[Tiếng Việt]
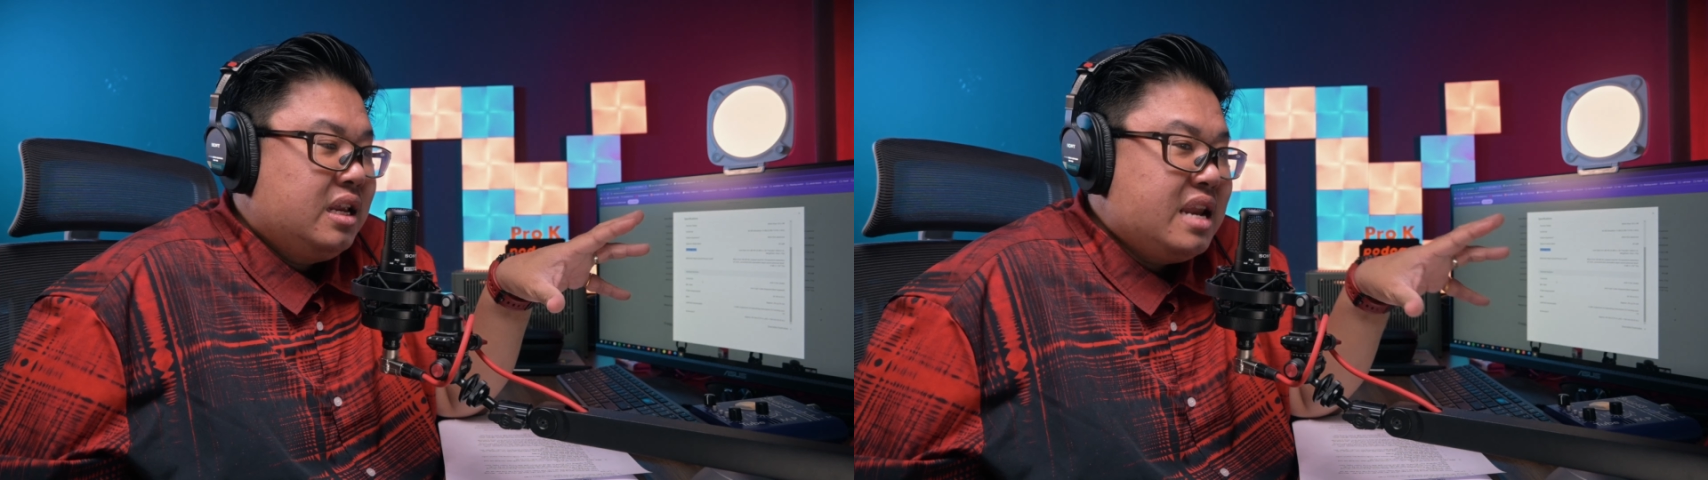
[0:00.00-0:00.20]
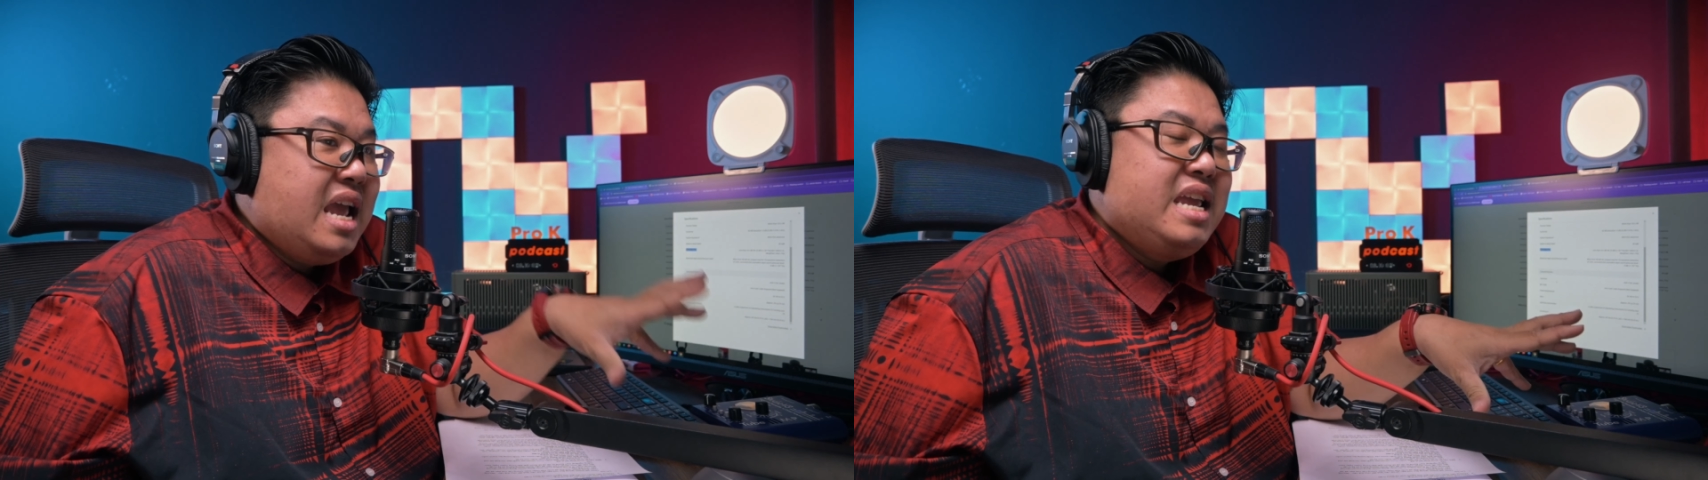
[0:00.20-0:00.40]

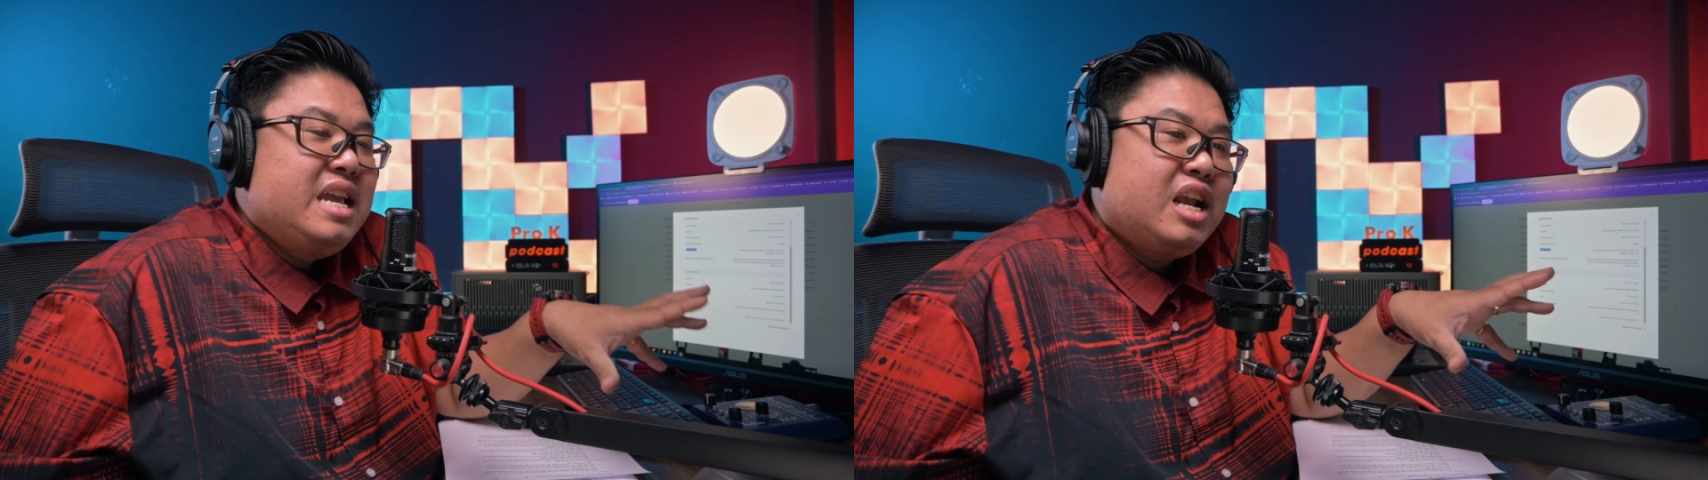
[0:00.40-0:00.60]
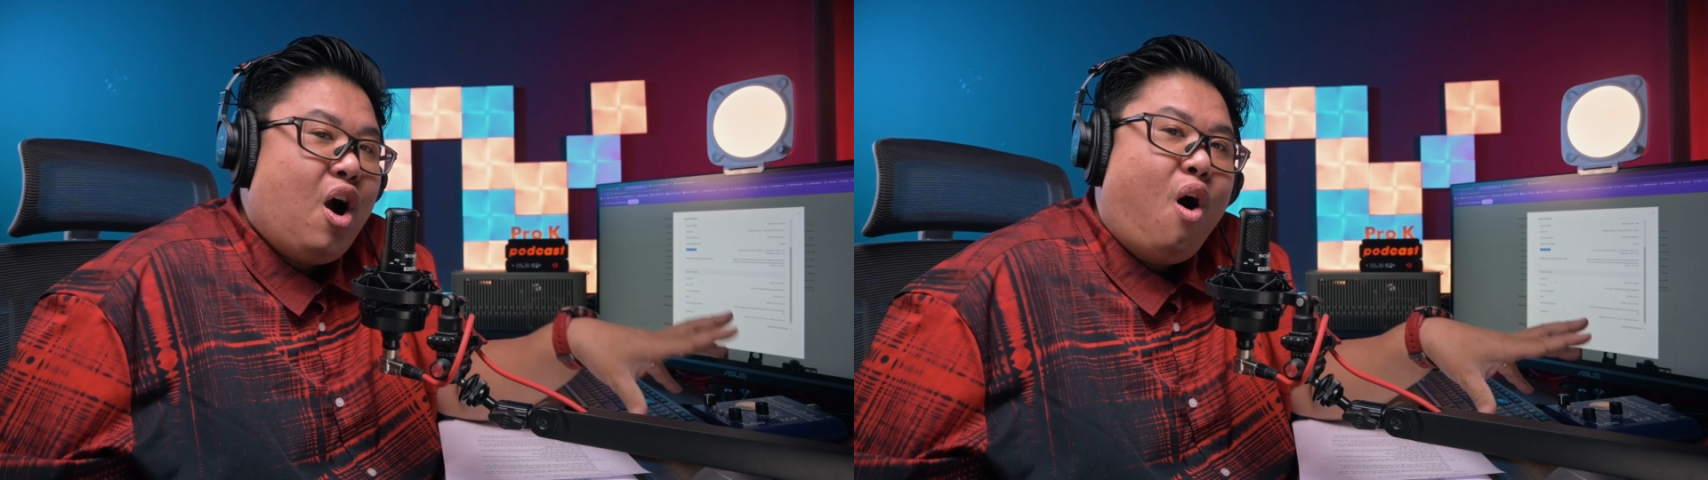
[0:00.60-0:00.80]

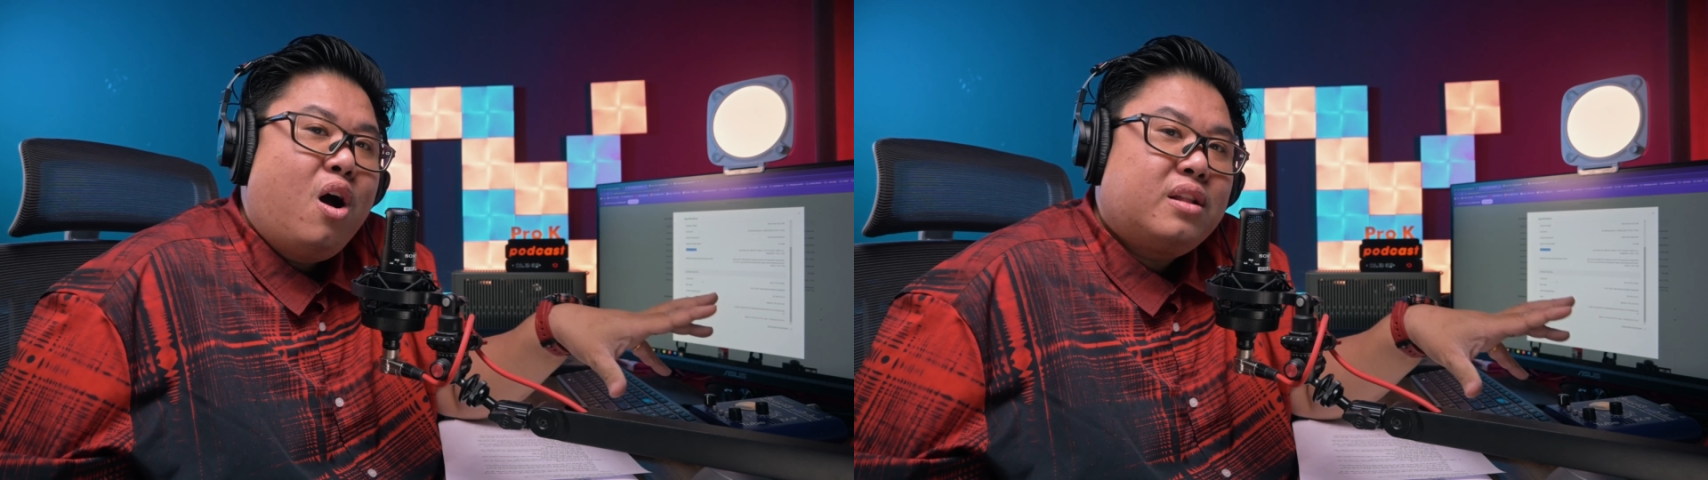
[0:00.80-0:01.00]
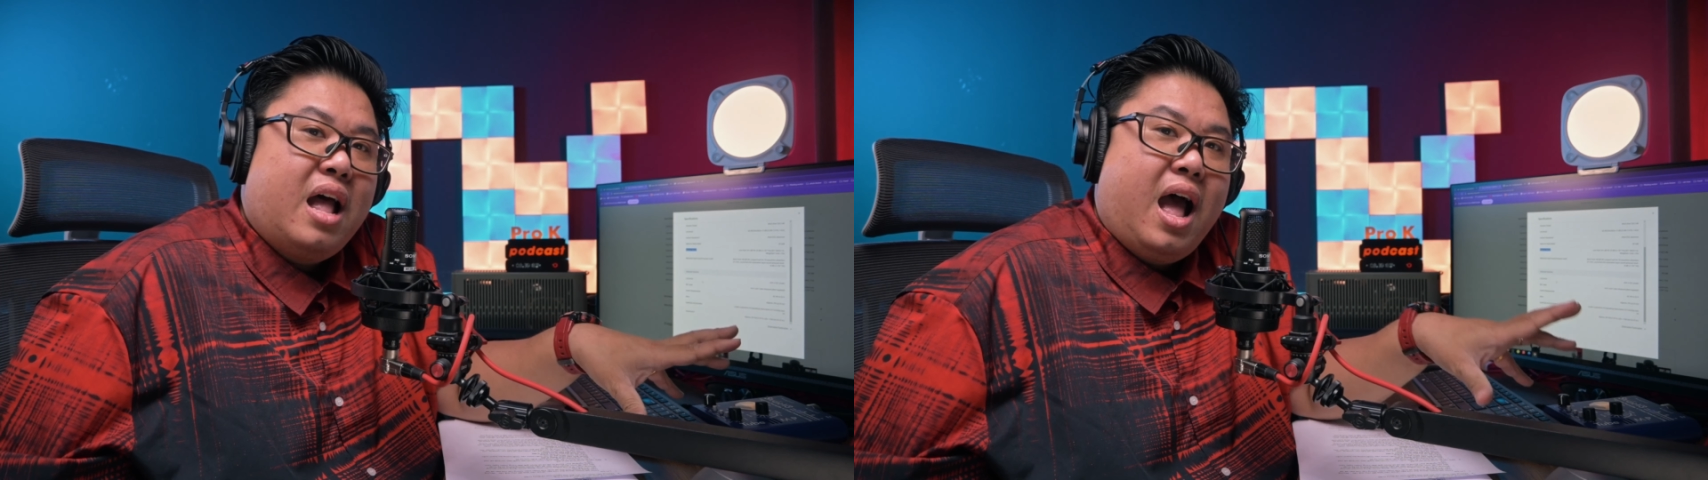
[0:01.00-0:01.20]
đây
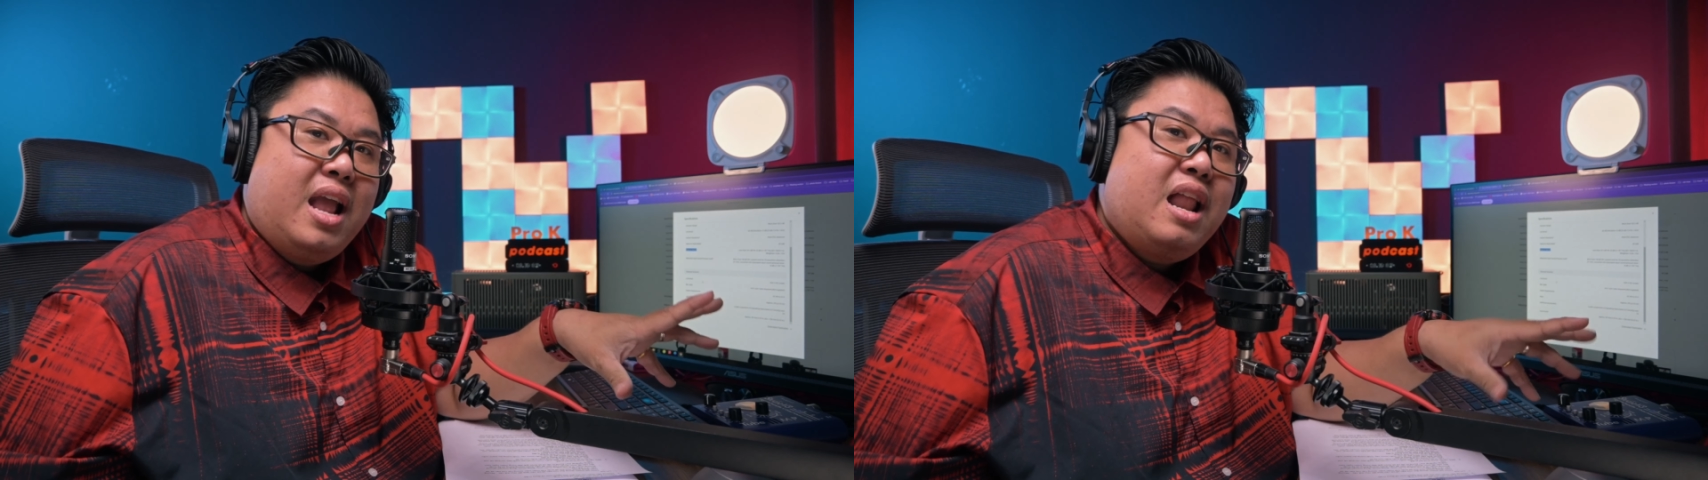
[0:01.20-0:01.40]
có thể